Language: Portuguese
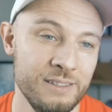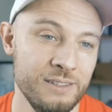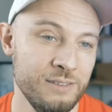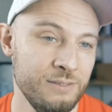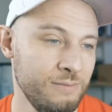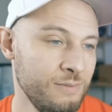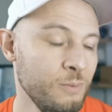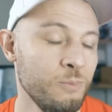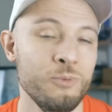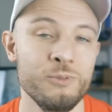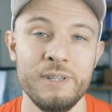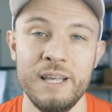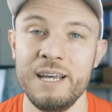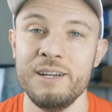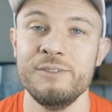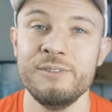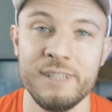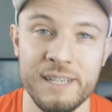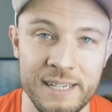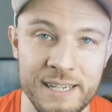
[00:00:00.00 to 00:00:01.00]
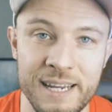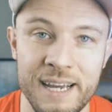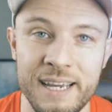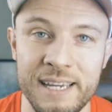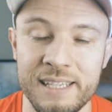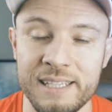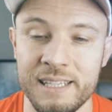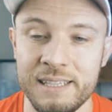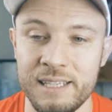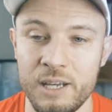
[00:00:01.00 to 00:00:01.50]
Não puderam treinar
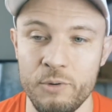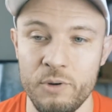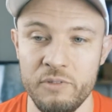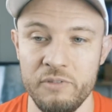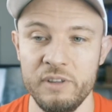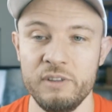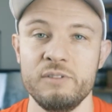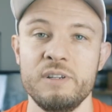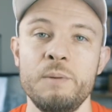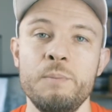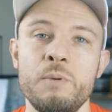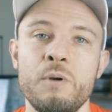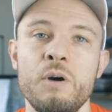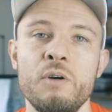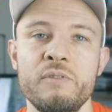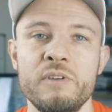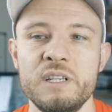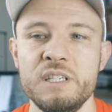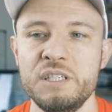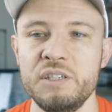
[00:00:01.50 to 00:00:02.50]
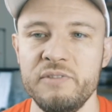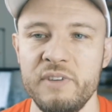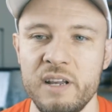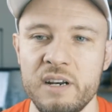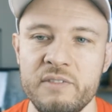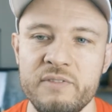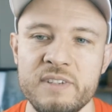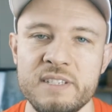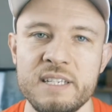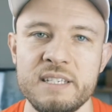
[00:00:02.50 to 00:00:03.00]
ainda até o evento da prova, eles
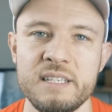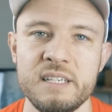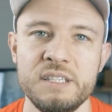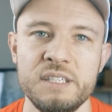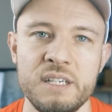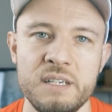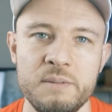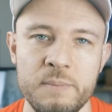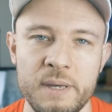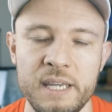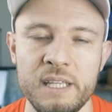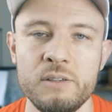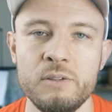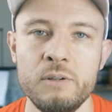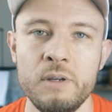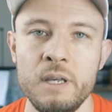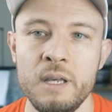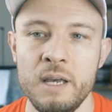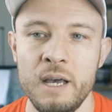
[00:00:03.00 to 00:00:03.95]
tiveram que fazer esse adiamento,